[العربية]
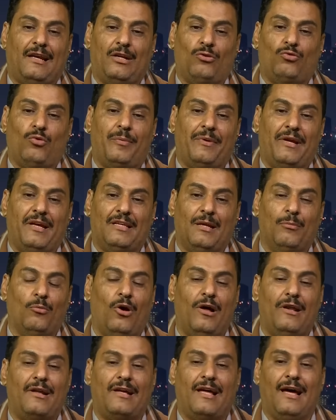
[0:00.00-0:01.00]
وبقيت
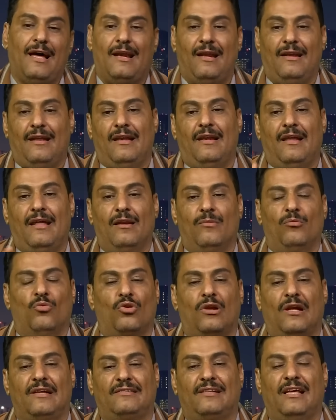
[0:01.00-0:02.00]
أموال كان
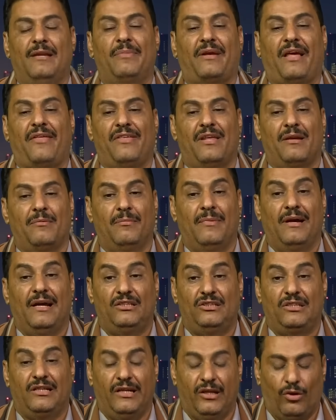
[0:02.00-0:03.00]
الأمور أسهل بكثير مما
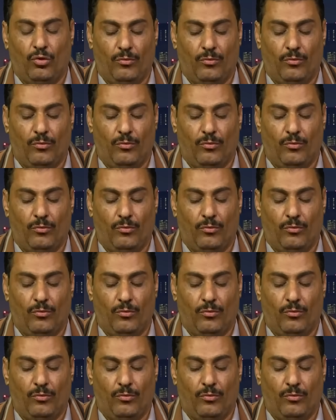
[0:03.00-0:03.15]
يجري اليوم.